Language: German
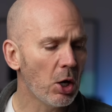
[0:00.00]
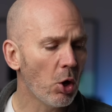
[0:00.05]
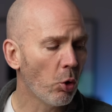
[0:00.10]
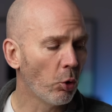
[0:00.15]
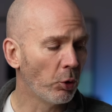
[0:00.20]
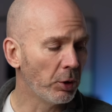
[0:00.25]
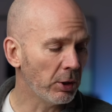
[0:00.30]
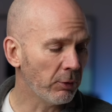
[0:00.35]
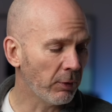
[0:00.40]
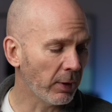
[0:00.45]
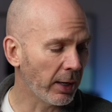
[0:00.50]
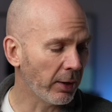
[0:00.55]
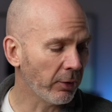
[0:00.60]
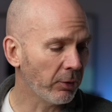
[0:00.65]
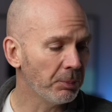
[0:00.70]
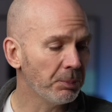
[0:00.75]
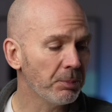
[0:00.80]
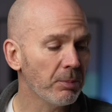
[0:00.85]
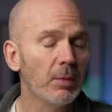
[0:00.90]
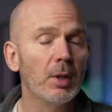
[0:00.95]
Und nicht
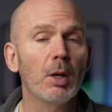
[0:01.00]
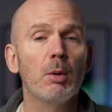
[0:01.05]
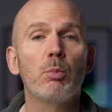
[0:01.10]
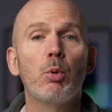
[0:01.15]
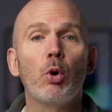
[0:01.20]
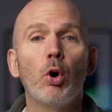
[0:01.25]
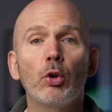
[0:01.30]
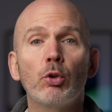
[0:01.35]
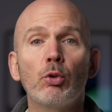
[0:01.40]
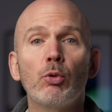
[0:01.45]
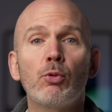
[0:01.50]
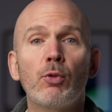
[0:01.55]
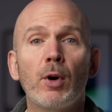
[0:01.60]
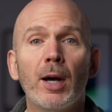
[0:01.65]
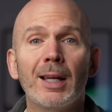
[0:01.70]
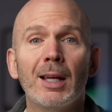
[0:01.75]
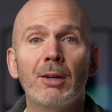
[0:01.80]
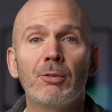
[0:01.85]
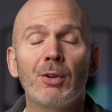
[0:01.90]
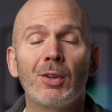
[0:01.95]
vergessen,
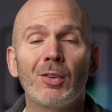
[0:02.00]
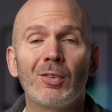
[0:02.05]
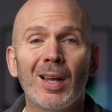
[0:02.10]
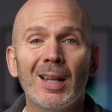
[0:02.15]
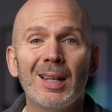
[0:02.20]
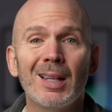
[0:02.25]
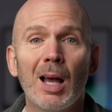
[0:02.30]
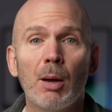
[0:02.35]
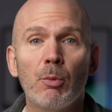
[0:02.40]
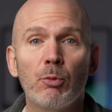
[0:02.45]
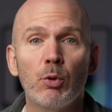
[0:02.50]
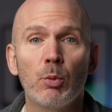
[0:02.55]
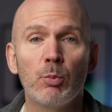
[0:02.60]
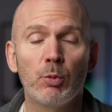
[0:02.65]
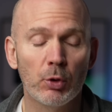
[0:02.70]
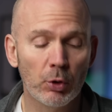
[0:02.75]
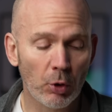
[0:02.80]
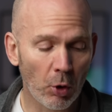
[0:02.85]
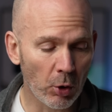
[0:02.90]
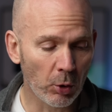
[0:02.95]
portofreier Versand ab
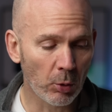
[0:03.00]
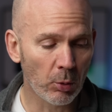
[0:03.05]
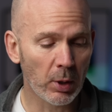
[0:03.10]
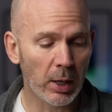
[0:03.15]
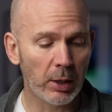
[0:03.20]
50 Euro.